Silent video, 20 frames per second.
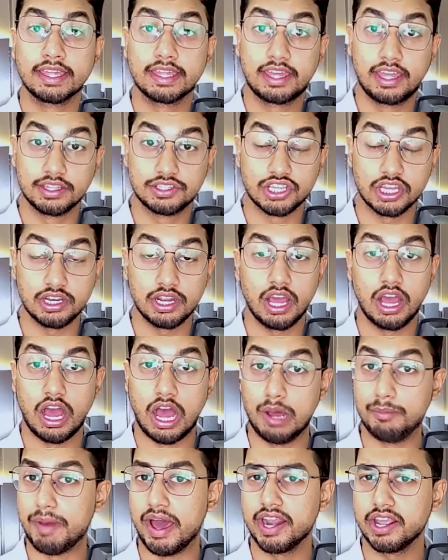किचन
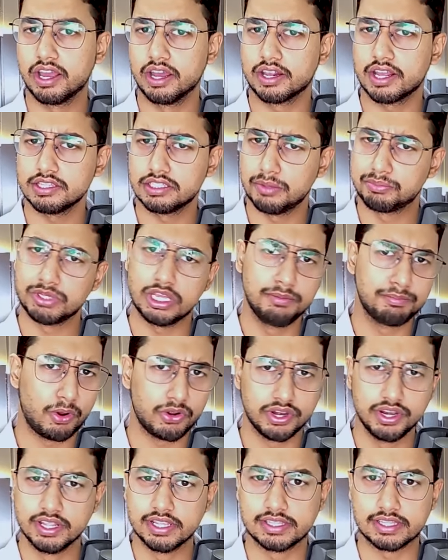हमारे घर का सबसे
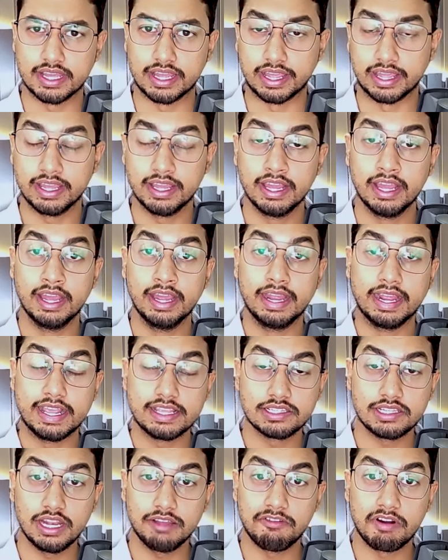इंपॉर्टेंट हिस्सा है
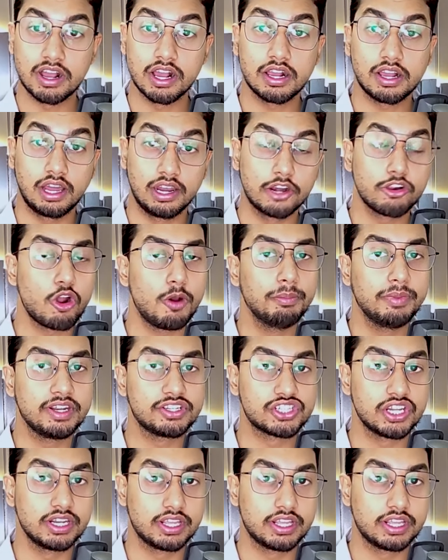इसलिए वहां का कलर कॉम्बिनेशन